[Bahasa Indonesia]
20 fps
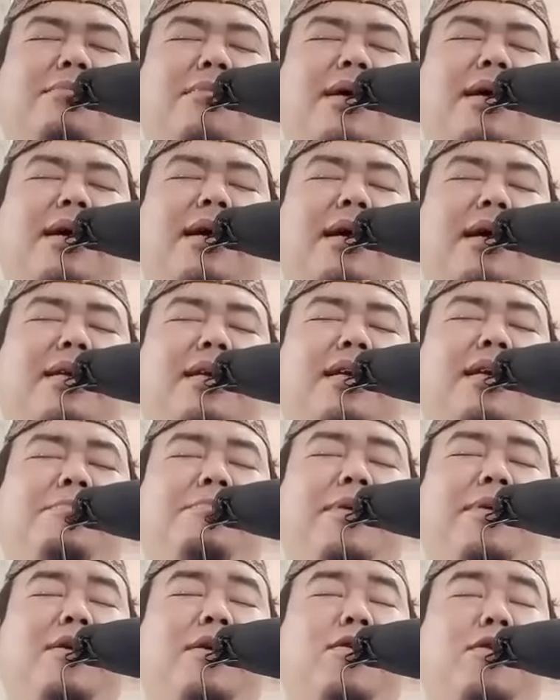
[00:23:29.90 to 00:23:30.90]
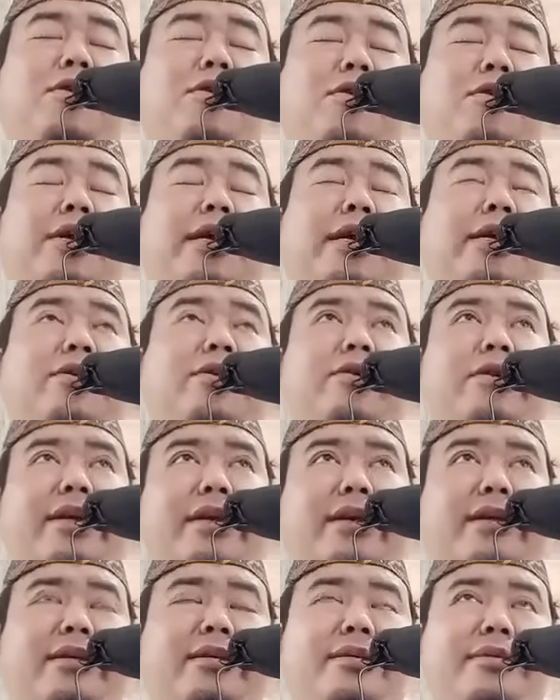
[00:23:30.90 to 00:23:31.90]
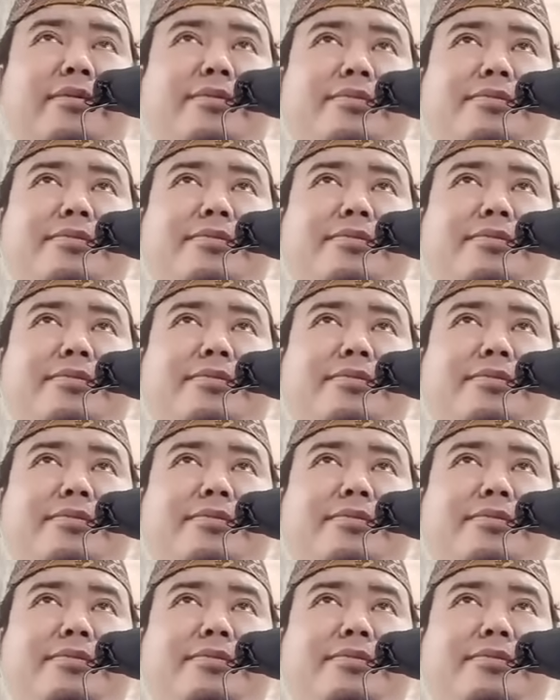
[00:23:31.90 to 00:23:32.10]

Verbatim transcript: menghadapi kodoh dan kodar.